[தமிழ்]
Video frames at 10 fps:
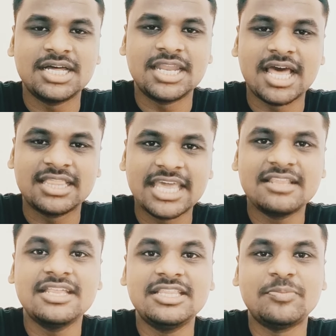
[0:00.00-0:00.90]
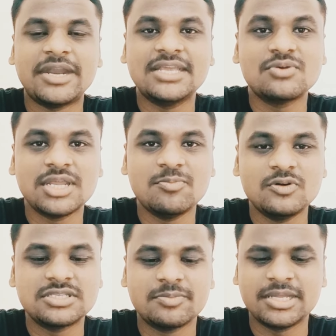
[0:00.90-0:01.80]
நான் தேர்ந்தெடுத்து படிக்கக்கூடிய
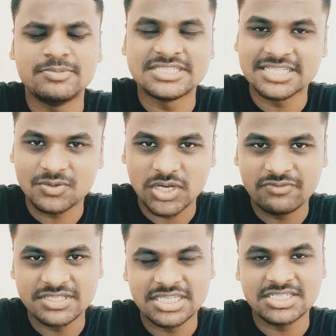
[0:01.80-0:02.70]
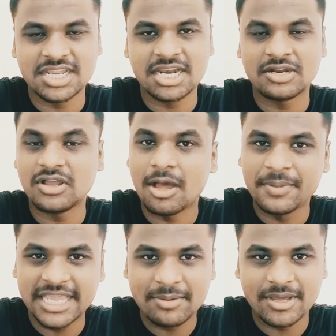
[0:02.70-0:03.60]
புக்ஸ் இப்போ பிஸ்னஸ் ஆஃப் டுவெண்ட்டி ஃபர்ஸ்ட் செஞ்சுரியாக இருக்கணும்
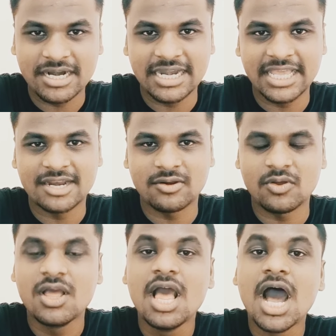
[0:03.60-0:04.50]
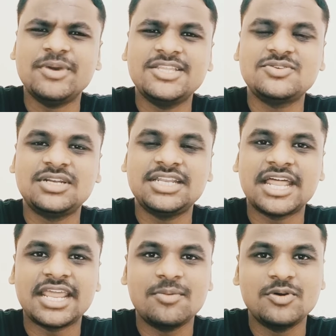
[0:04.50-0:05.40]
காப்பி கேட் மார்க்கெட்டிங்காக இருக்கணும் இது மாதிரி சொல்லிட்டு
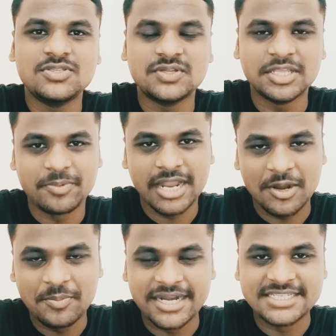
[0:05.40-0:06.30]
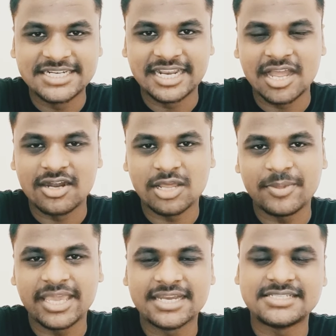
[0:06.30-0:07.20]
நிறையா புக்ஸ் வந்து இப்போ நானும் படிச்சுட்டு இருக்குது
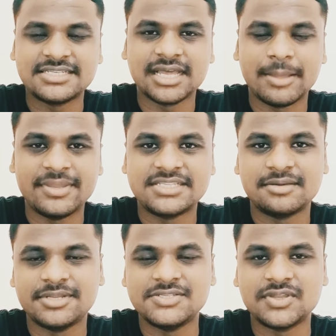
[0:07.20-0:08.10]
அட்டாமிக் ஹேட்ஸ் ஹேபிட்ஸ் அப்படின்னு